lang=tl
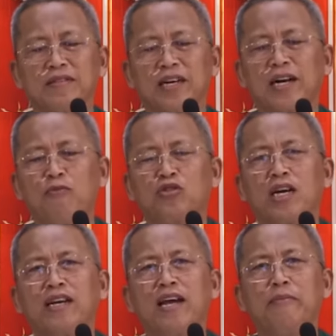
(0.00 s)
Nya
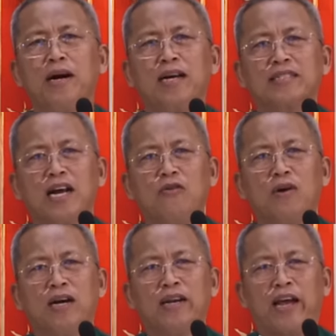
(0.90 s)
kamusang sang mga
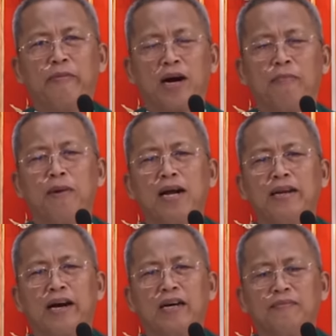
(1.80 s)
asawa, naay mga
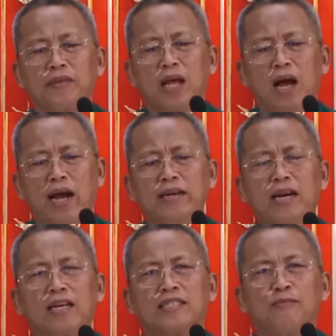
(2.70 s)
bana, ay
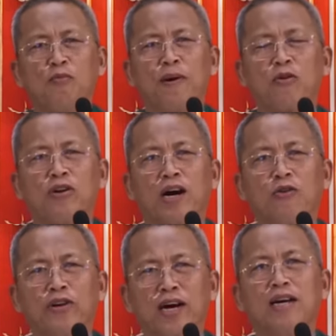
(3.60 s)
na lang sad mo na
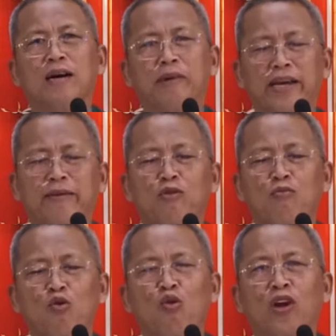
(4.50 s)
nga mahimo
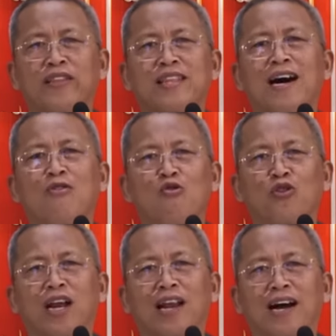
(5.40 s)
mong ulitaw
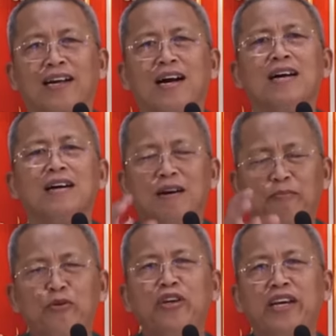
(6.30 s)
og dalaga,
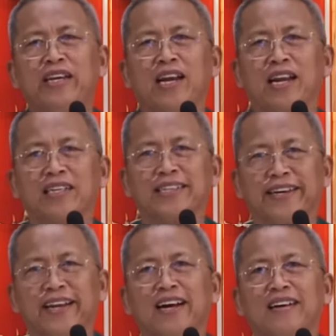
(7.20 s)
puyi na lang
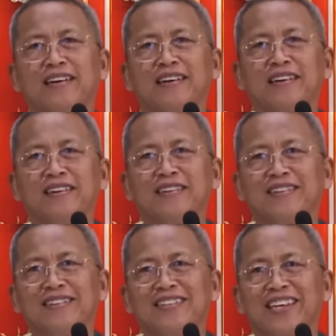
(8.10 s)
sad na.
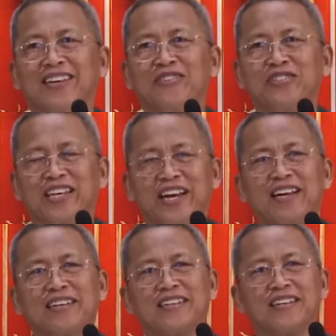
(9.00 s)
Ingon
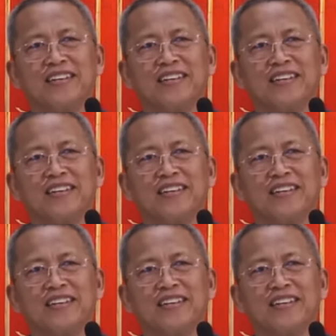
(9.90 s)
siya.